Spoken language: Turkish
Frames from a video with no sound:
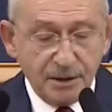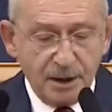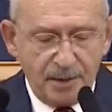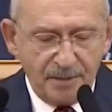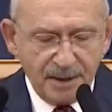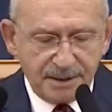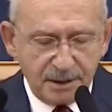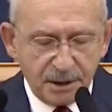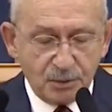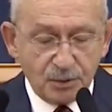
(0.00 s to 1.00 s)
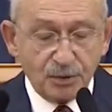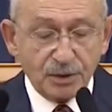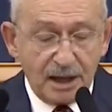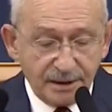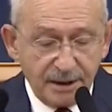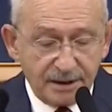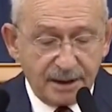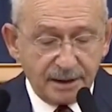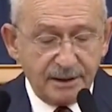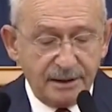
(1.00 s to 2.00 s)
Yapamazsınız bunu. Daha
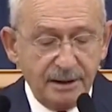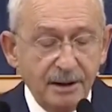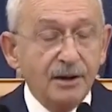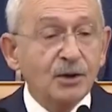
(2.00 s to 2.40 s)
dikkatli,